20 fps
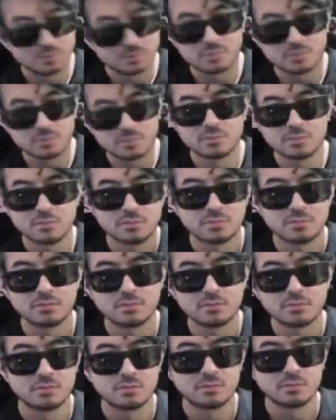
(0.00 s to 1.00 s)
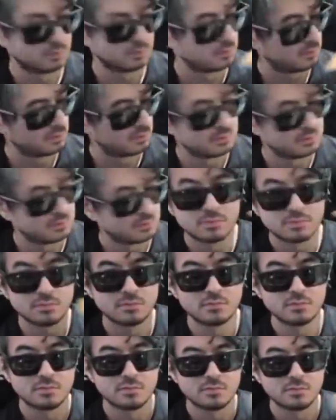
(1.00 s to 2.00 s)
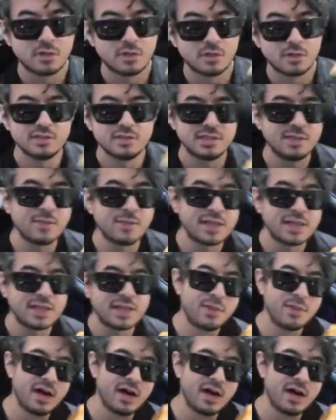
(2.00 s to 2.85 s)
Augusto Nunes detonou o DPVAT. Em pé de